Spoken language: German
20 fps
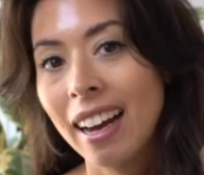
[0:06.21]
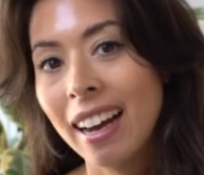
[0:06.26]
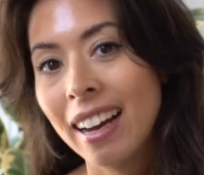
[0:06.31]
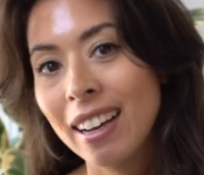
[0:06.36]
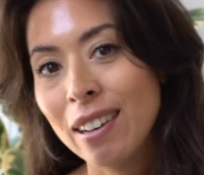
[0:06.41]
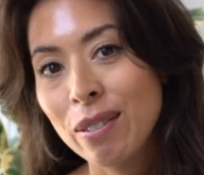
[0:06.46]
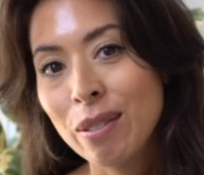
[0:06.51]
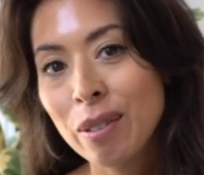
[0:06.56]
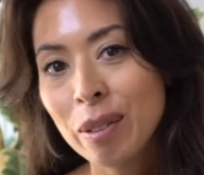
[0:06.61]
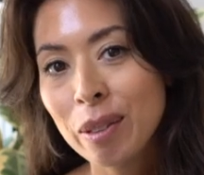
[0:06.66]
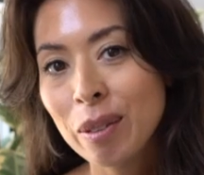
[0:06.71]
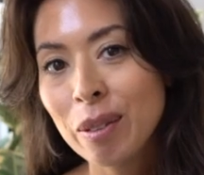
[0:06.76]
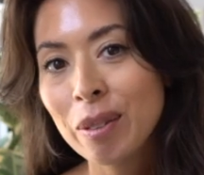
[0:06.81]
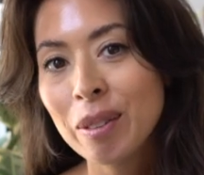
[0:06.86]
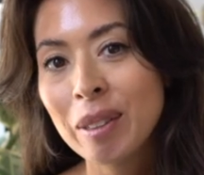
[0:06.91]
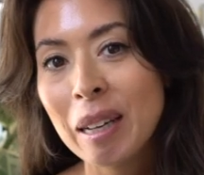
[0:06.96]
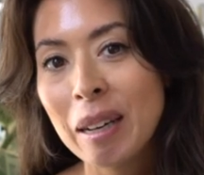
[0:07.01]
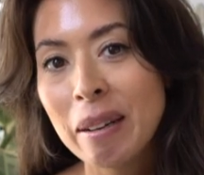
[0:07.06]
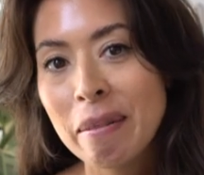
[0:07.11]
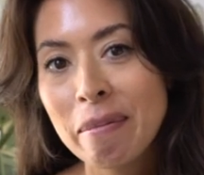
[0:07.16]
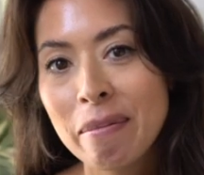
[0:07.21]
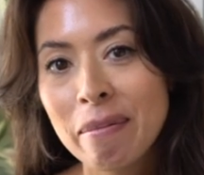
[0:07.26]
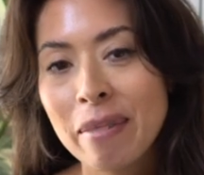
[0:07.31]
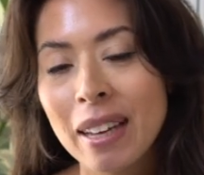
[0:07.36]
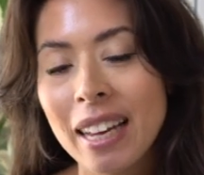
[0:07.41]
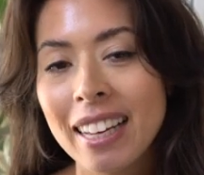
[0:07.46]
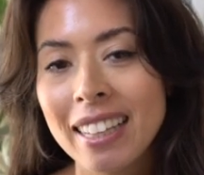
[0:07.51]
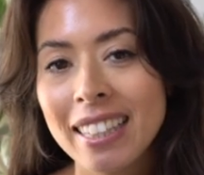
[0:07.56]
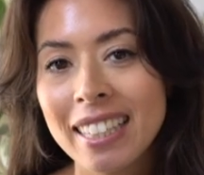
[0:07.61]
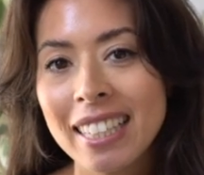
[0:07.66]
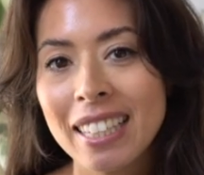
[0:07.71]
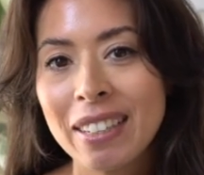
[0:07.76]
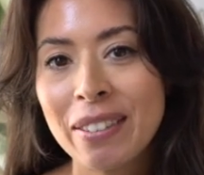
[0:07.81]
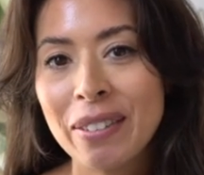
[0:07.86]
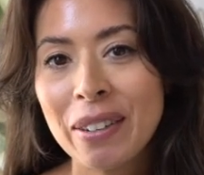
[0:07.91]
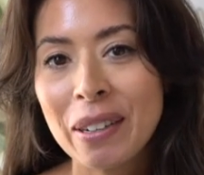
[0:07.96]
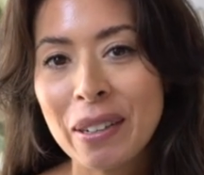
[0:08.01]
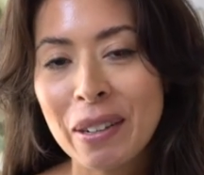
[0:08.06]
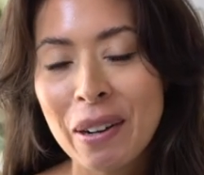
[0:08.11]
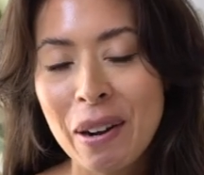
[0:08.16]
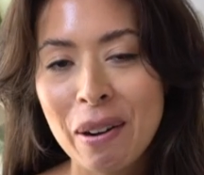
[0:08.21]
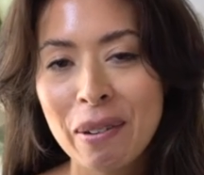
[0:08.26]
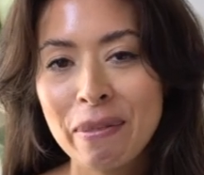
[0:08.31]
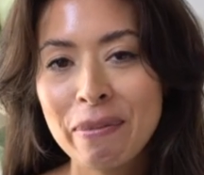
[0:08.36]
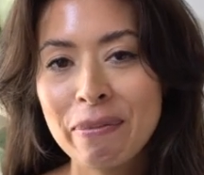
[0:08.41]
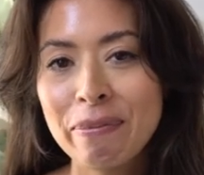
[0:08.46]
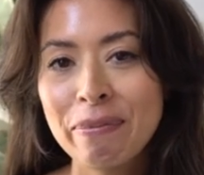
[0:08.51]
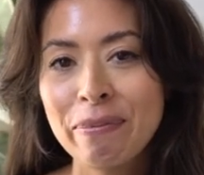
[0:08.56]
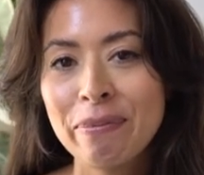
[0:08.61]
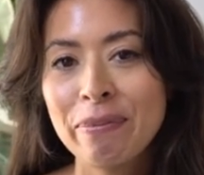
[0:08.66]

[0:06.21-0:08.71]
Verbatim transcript: Hallo zusammen, herzlich willkommen.